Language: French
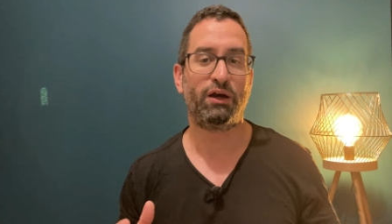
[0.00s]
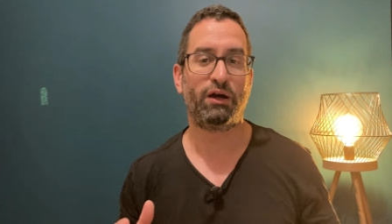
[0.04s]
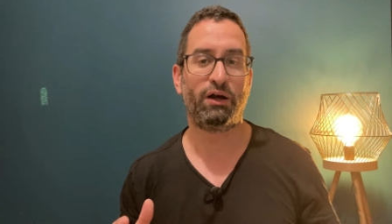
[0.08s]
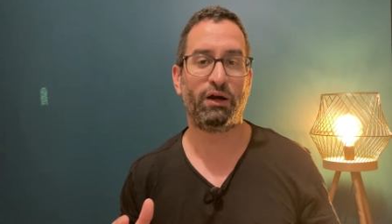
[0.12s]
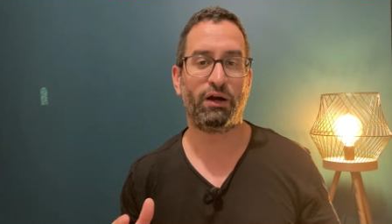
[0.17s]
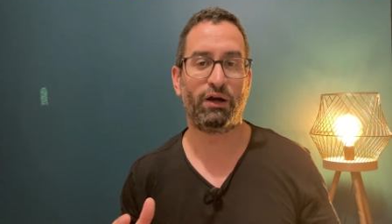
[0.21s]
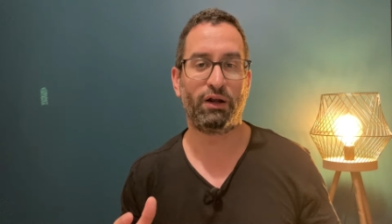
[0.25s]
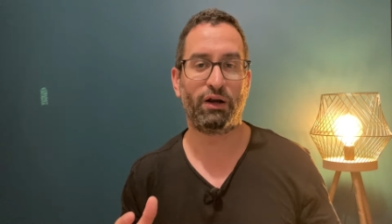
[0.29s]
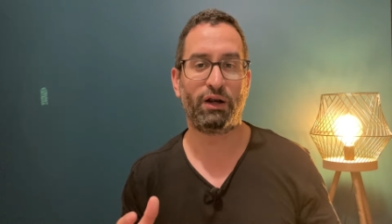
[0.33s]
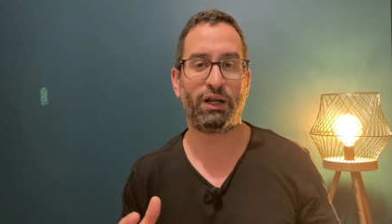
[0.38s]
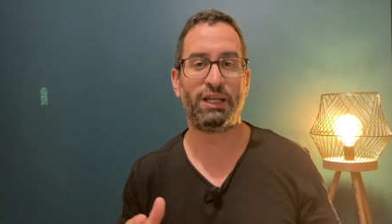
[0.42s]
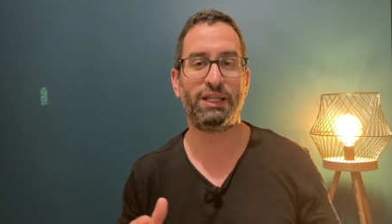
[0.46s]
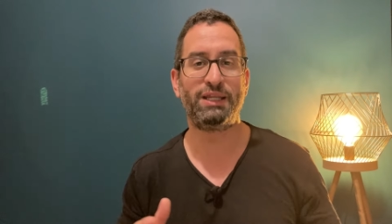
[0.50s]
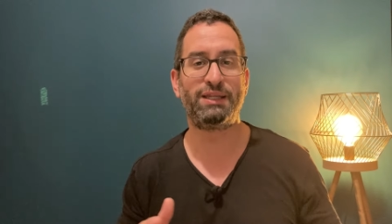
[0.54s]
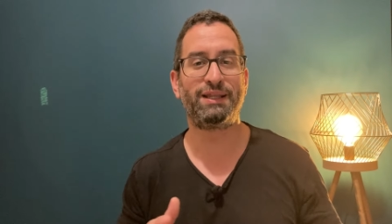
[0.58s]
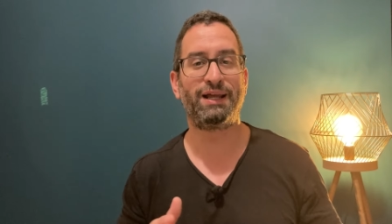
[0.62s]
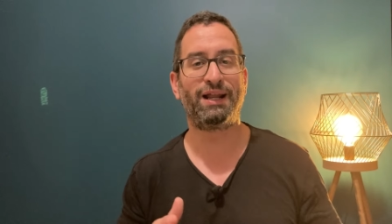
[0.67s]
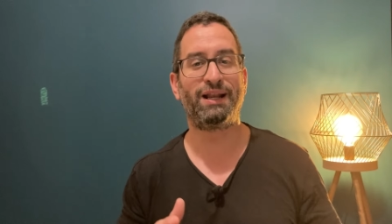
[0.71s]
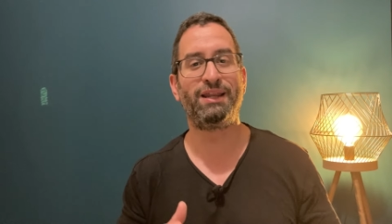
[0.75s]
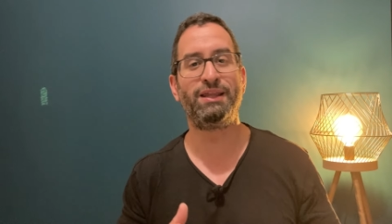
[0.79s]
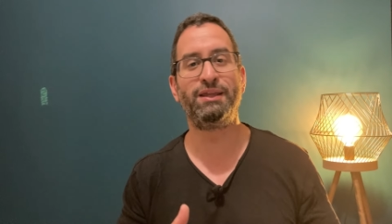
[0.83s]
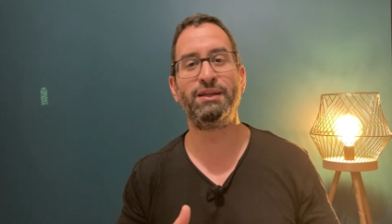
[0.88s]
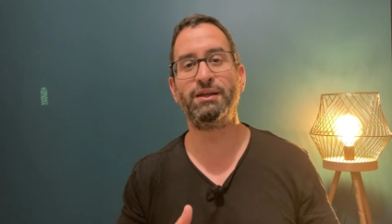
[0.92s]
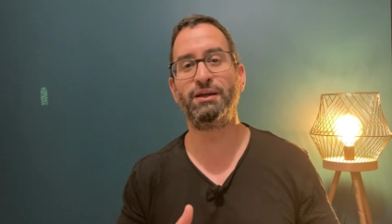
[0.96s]
euh,
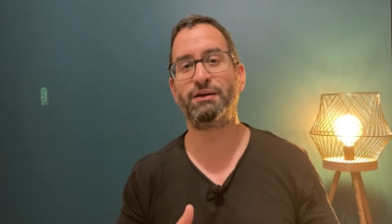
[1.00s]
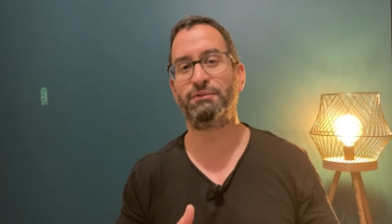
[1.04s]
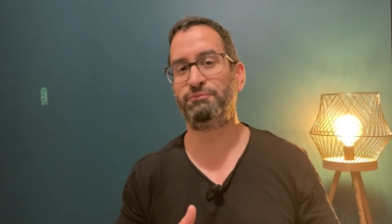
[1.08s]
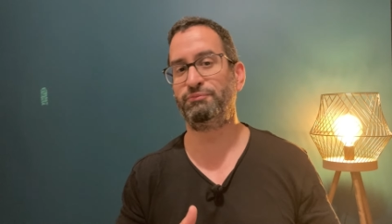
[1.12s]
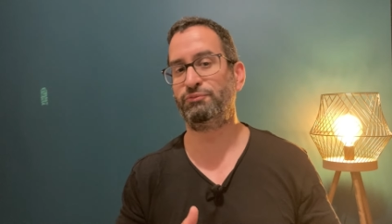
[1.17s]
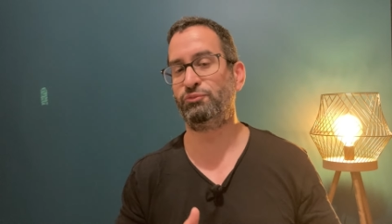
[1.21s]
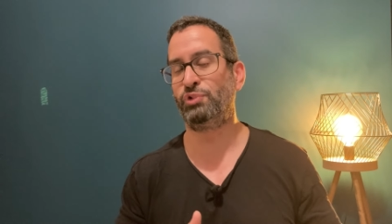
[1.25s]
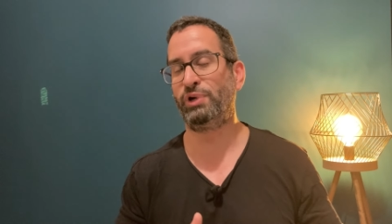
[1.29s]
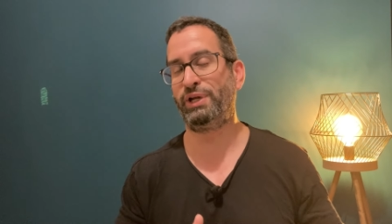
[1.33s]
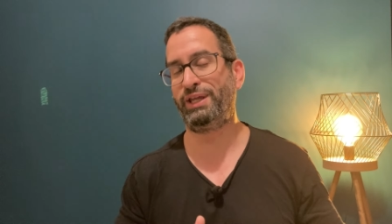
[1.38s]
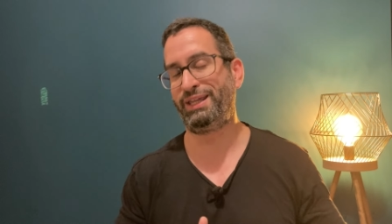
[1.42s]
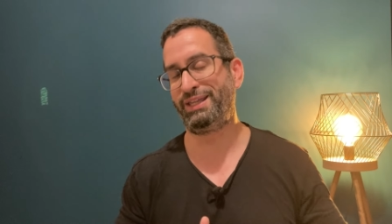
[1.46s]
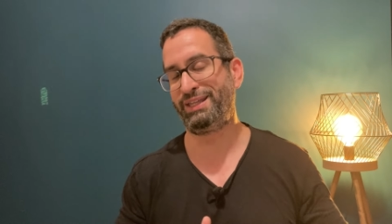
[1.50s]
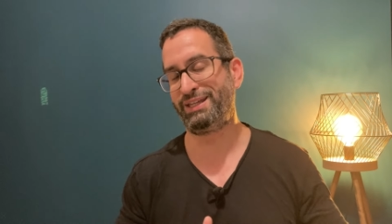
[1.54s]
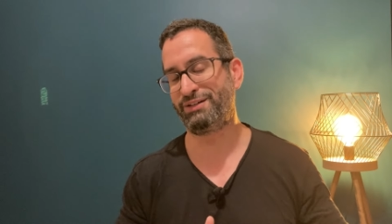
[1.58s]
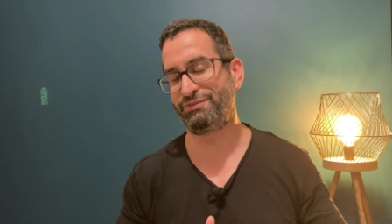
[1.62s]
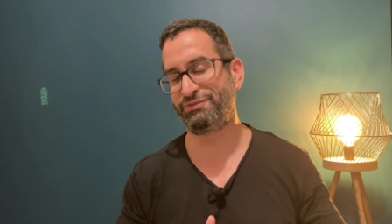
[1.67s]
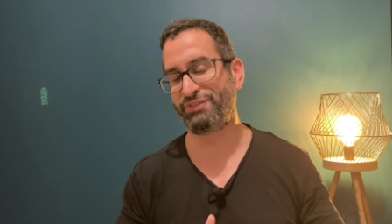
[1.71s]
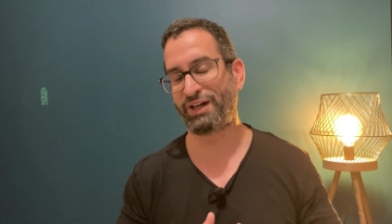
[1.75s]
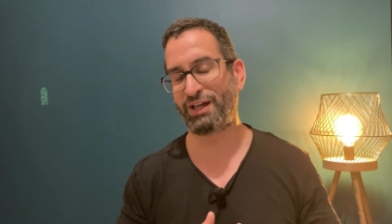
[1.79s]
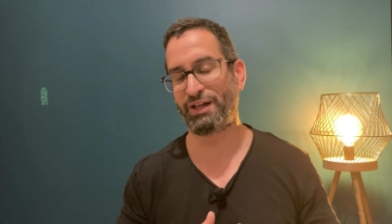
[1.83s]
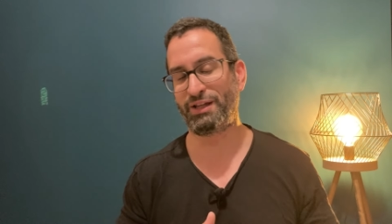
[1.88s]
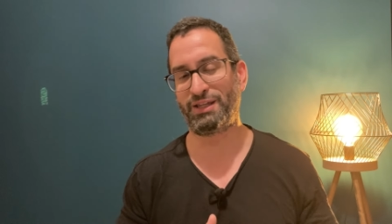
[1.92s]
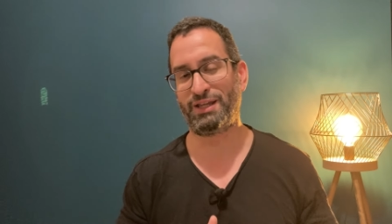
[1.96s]
L'Italie, il ouais, n'y a, y
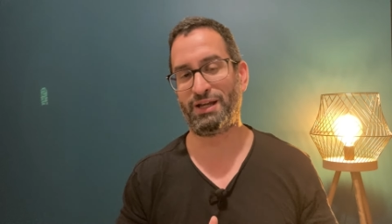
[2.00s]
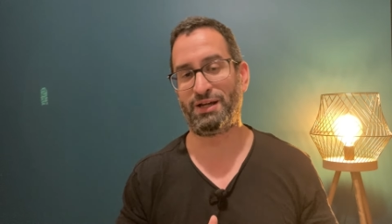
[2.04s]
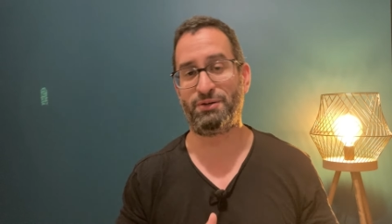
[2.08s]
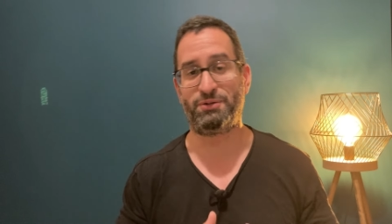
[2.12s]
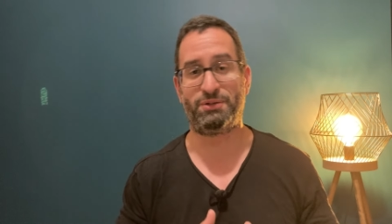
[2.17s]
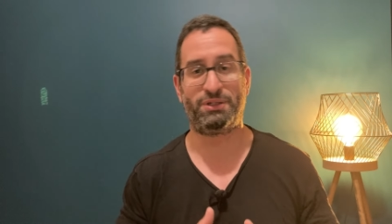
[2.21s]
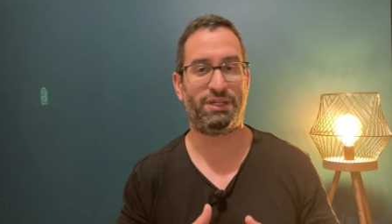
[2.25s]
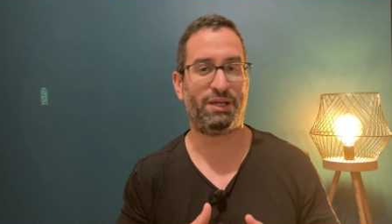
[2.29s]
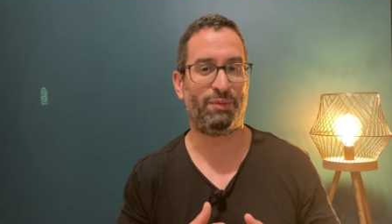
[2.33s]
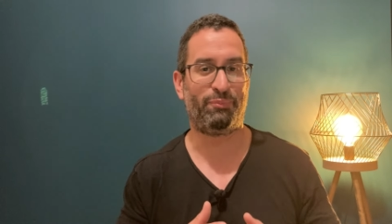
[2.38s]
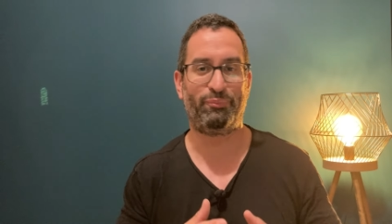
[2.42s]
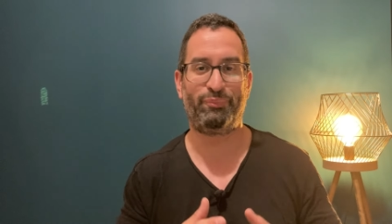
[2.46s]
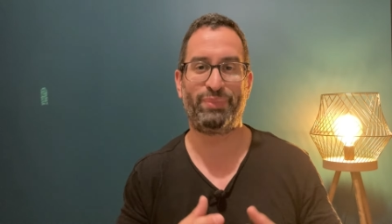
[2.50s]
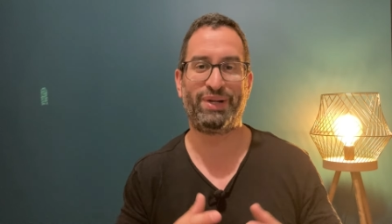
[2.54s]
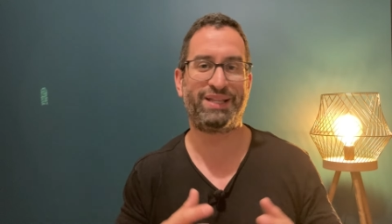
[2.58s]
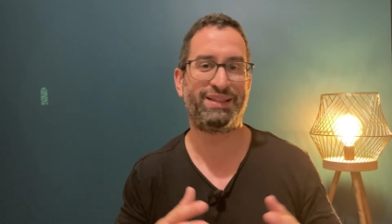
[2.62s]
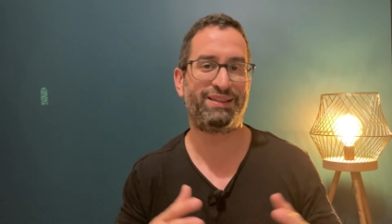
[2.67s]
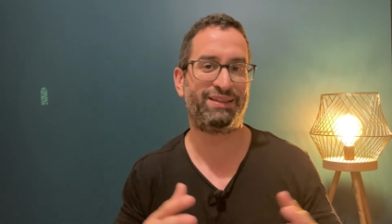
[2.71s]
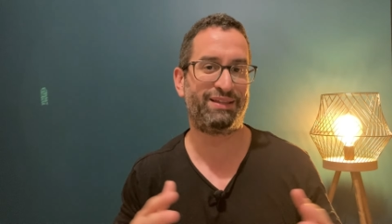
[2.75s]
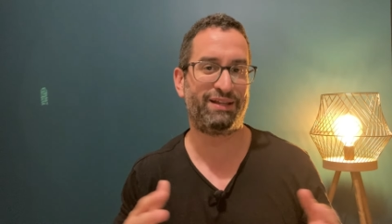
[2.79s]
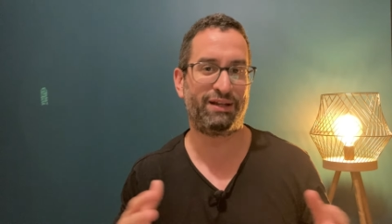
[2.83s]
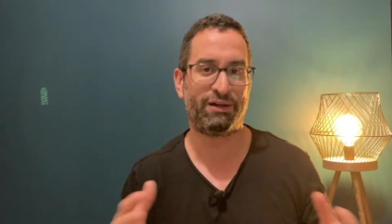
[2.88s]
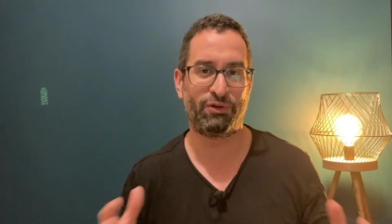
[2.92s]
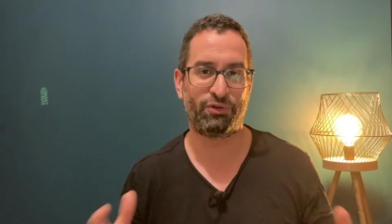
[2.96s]
a, y a, pas de
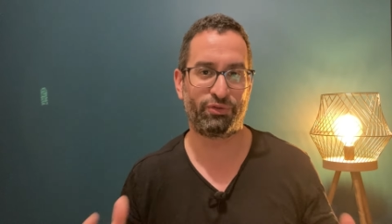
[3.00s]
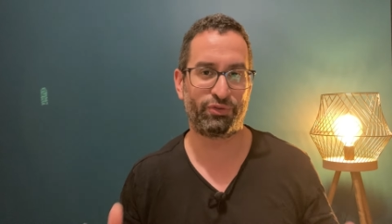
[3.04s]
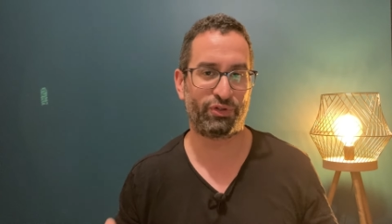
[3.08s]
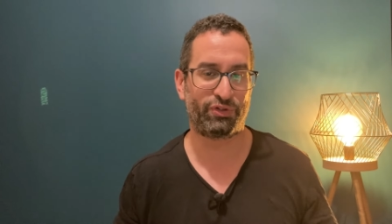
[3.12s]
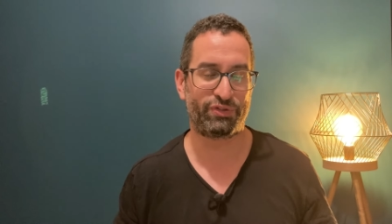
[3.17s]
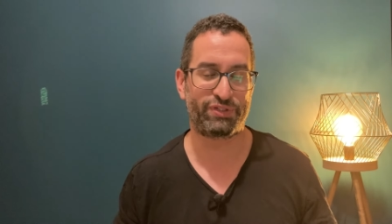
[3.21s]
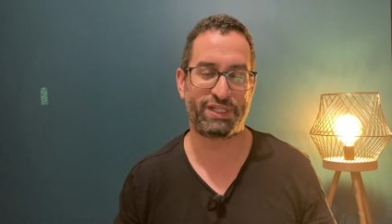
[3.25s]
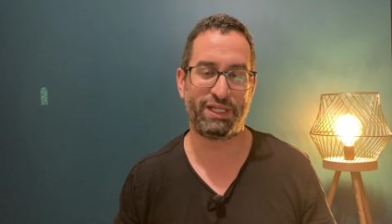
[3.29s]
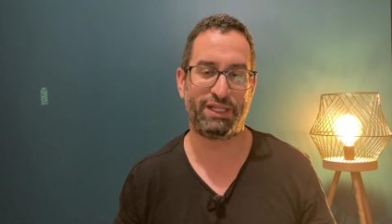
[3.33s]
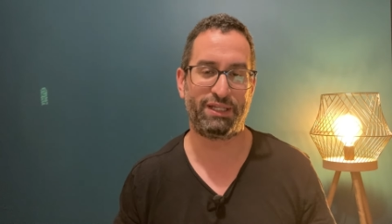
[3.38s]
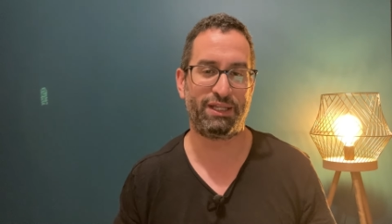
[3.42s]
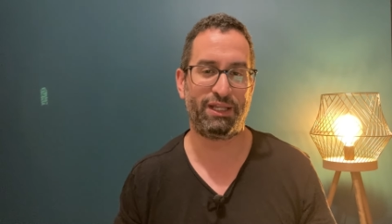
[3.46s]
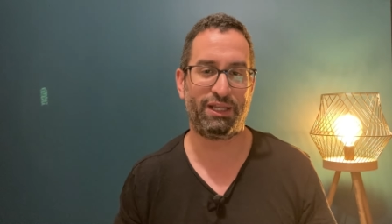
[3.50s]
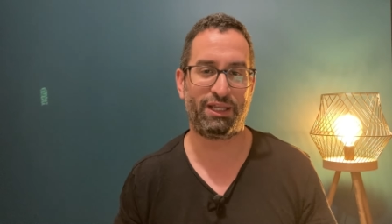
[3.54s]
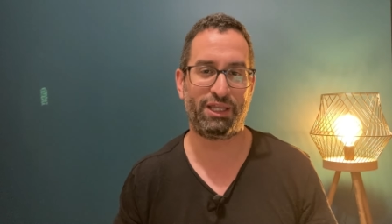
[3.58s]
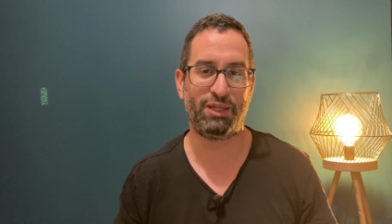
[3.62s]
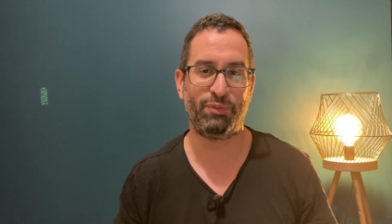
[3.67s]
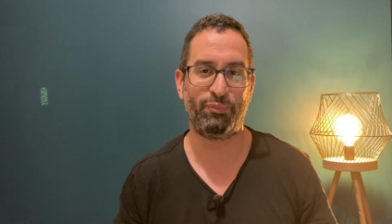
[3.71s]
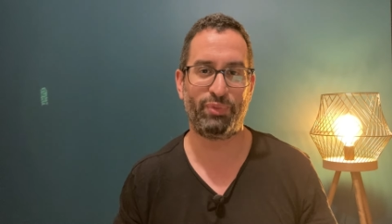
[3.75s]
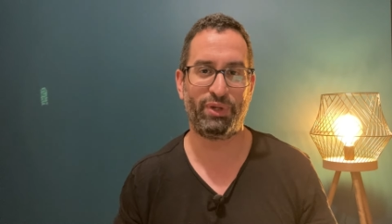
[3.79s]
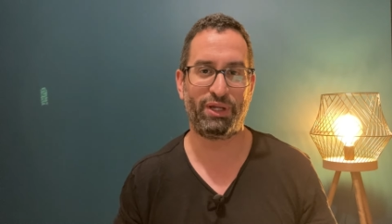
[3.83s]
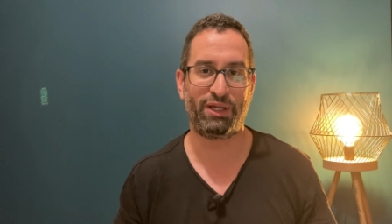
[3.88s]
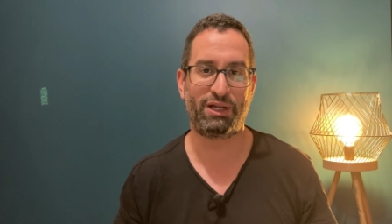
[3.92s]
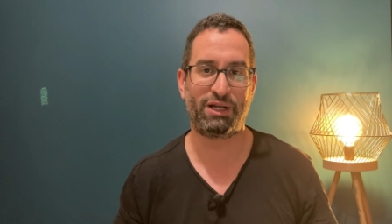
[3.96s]
talent dans cette équipe. Hein.